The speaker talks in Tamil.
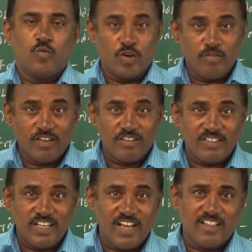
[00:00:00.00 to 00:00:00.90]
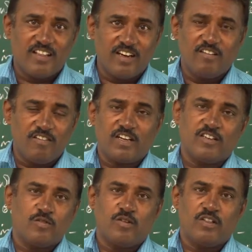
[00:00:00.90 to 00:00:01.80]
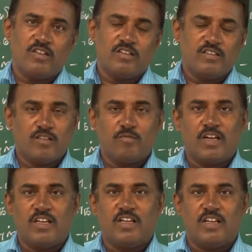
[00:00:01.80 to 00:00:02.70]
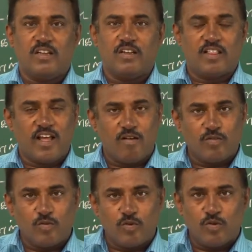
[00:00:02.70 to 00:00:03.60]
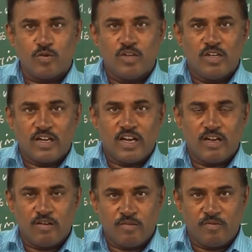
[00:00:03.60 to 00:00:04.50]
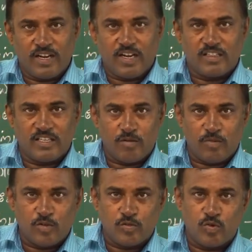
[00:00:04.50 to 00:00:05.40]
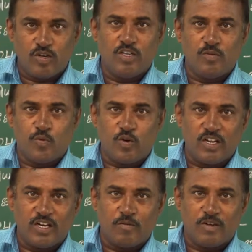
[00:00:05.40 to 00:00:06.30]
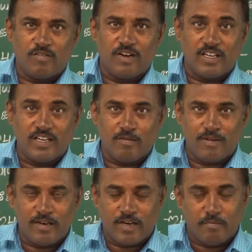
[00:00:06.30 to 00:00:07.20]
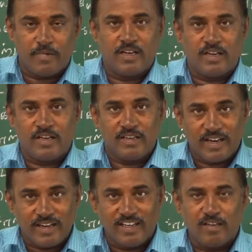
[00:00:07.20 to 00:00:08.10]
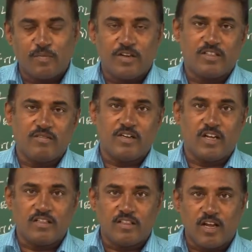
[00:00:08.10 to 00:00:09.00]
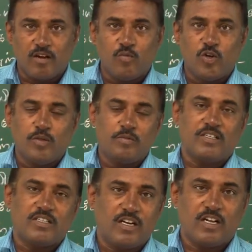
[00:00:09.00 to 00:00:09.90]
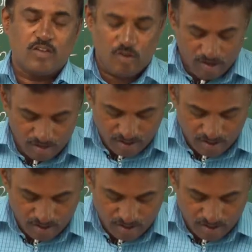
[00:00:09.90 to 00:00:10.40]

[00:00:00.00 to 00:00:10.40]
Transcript: உறவினரும் சேர்ந்து அழிவாங்கன்னு சொல்லுது இந்த மாதிரி ஏதாவது ஒரு க விளக்கத்தை நமக்கு சொல்லி பொருளை நமக்கு வழங்கி நம்ம நம்மை நன்னறிப்படுத்த வேண்டும் அதுதான் முழுமை பெற்ற இலக்கியம்